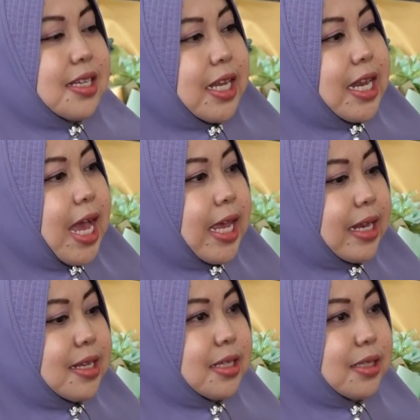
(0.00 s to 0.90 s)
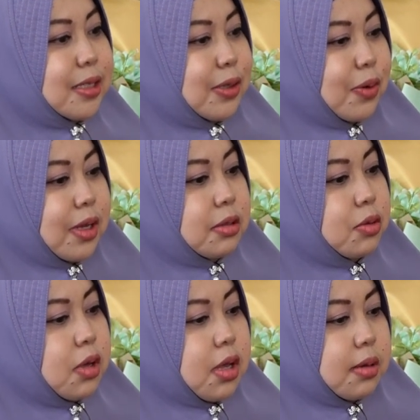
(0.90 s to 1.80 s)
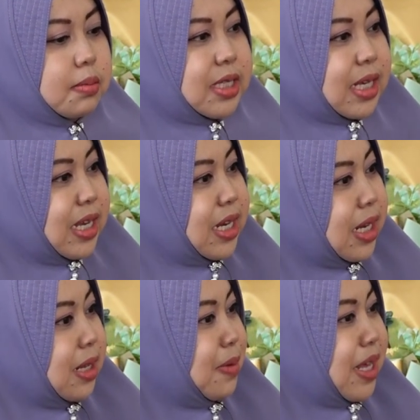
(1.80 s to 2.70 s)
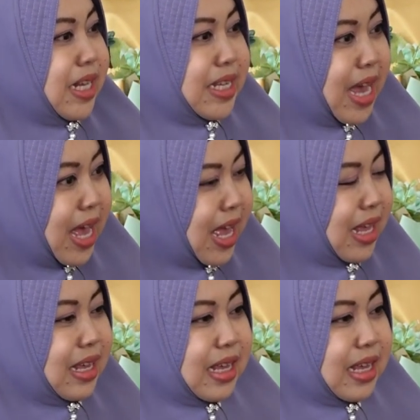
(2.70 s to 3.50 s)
Jadi akhirnya si citruk itu bisa jadi lebih renyah,